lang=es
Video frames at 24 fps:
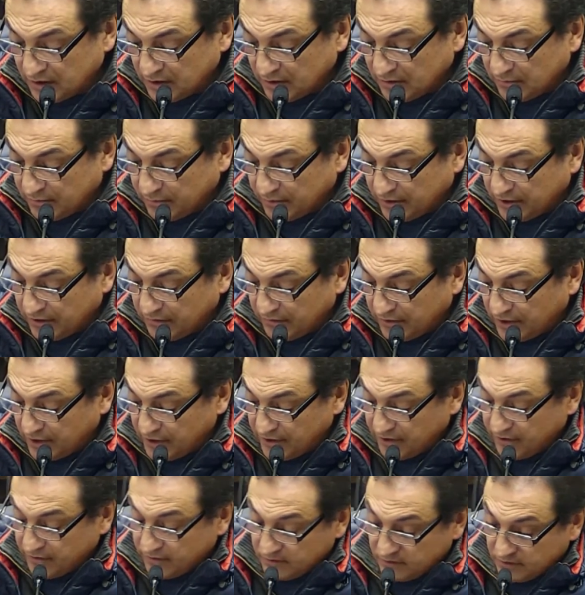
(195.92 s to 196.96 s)
para
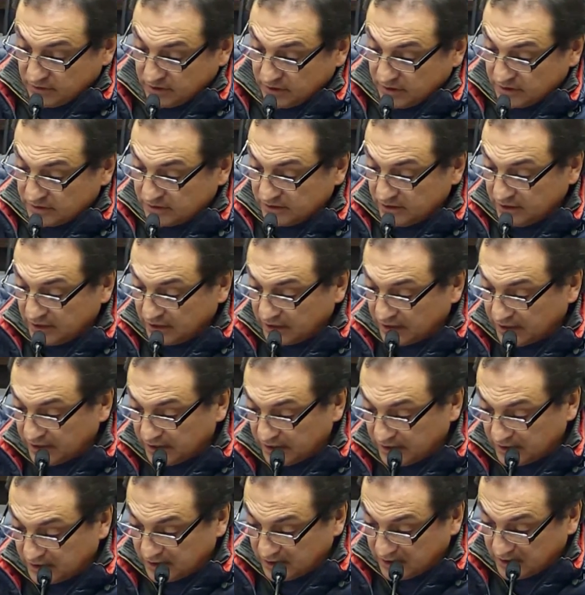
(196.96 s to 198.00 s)
baño. Así la
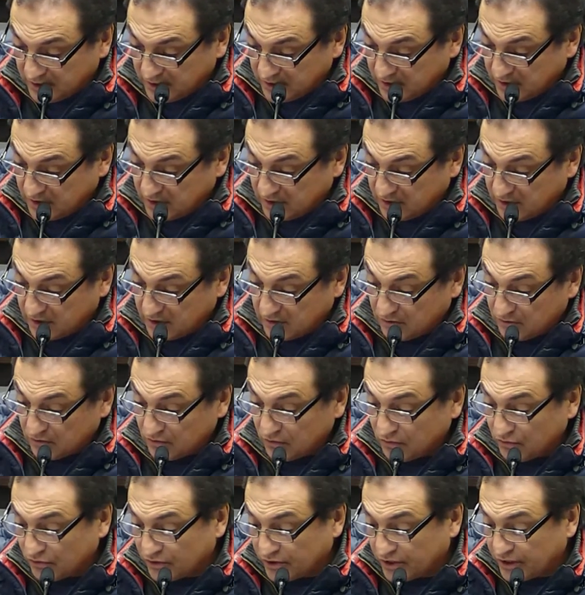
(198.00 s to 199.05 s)
gente que
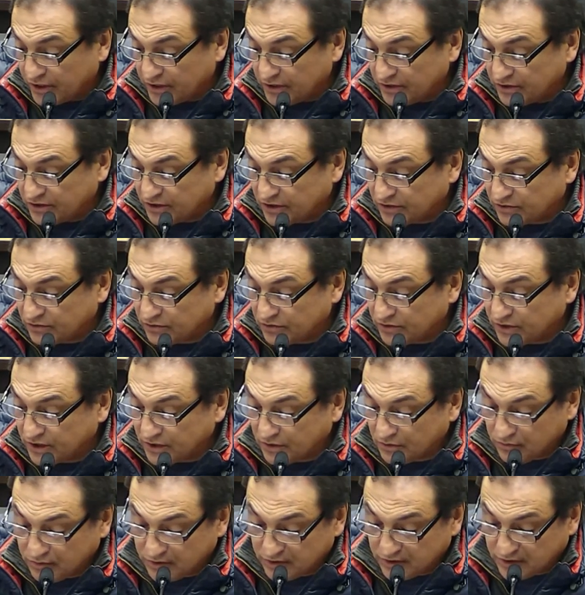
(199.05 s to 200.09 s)
concurre a dicha zona
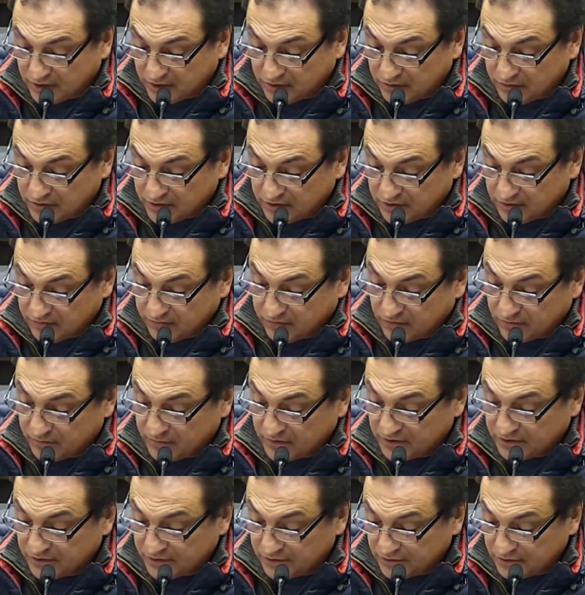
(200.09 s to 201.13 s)
cuente con esa
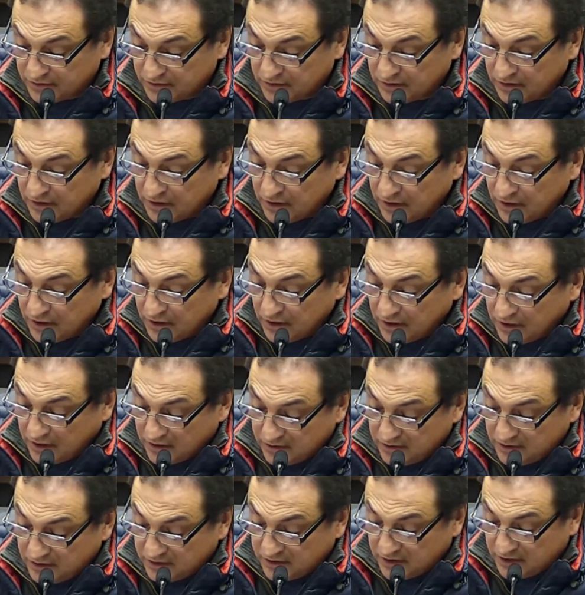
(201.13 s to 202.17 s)
información,
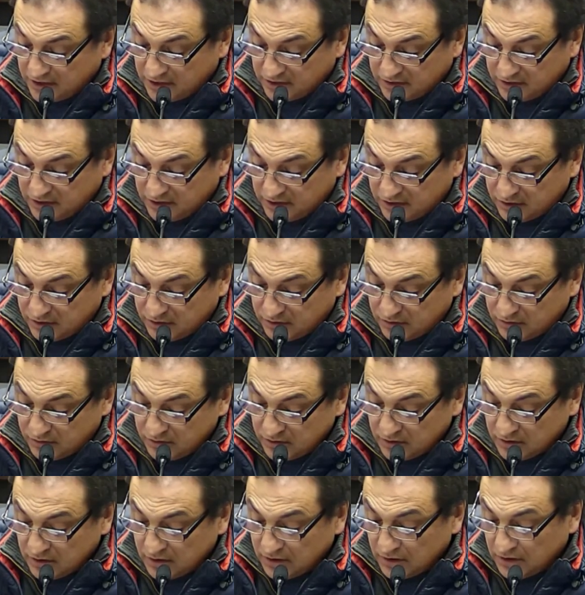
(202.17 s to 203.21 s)
así estar atento
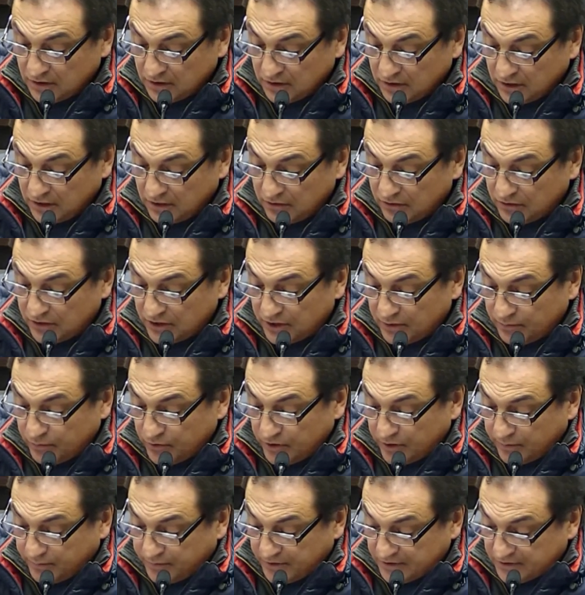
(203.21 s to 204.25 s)
a lo que les
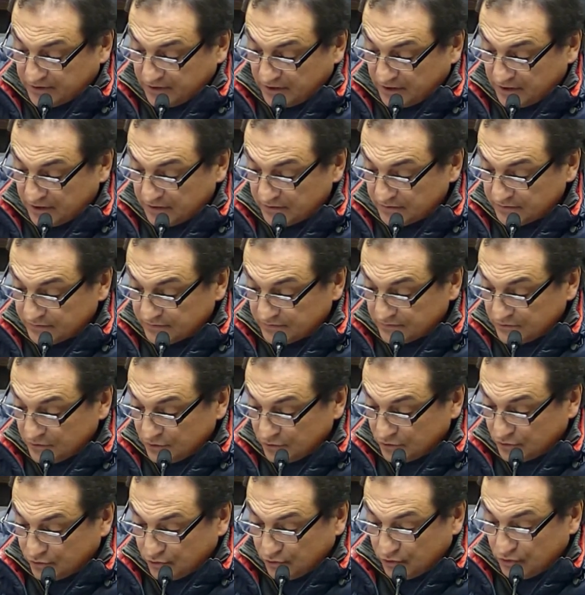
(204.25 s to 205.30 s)
pueda pasar.
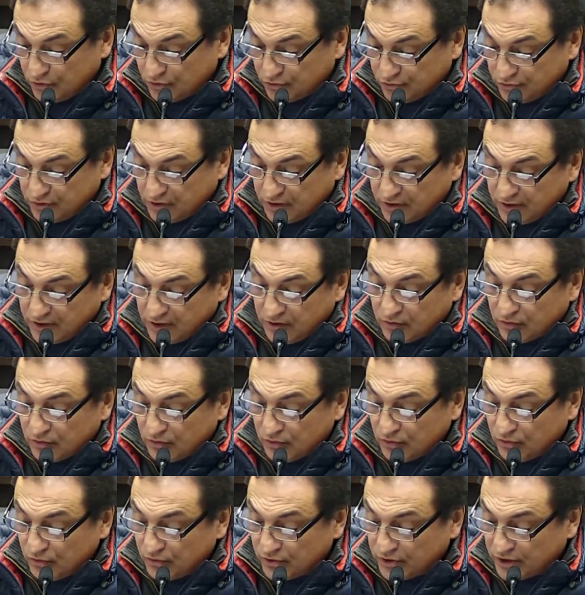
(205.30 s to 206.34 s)
No todos los ciudadanos
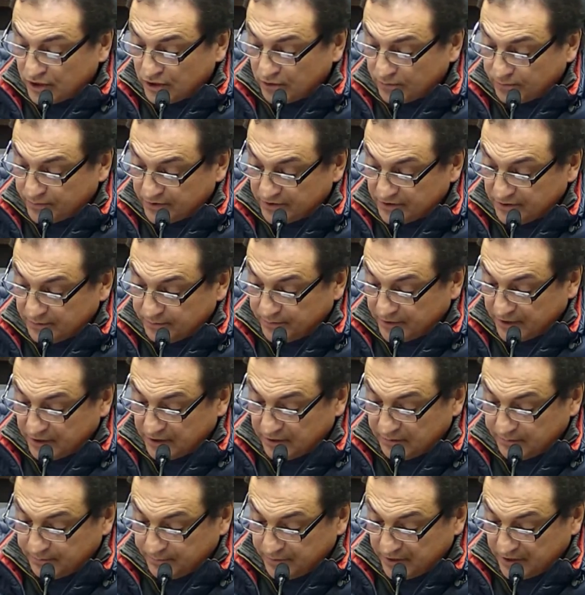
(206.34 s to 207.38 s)
concurren a las
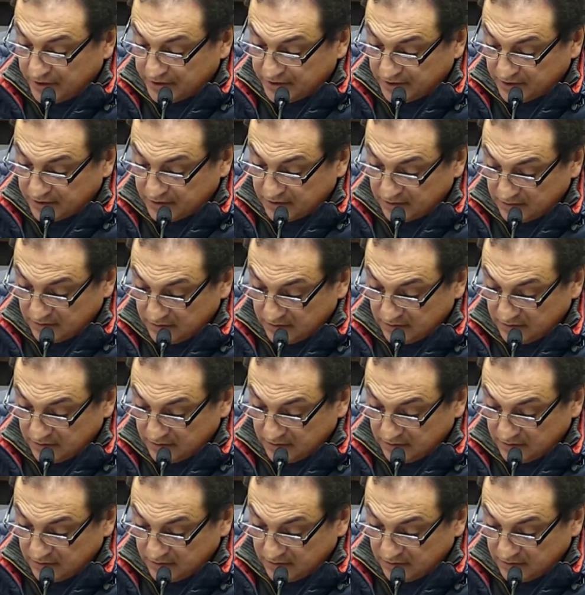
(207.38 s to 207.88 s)
principales playas,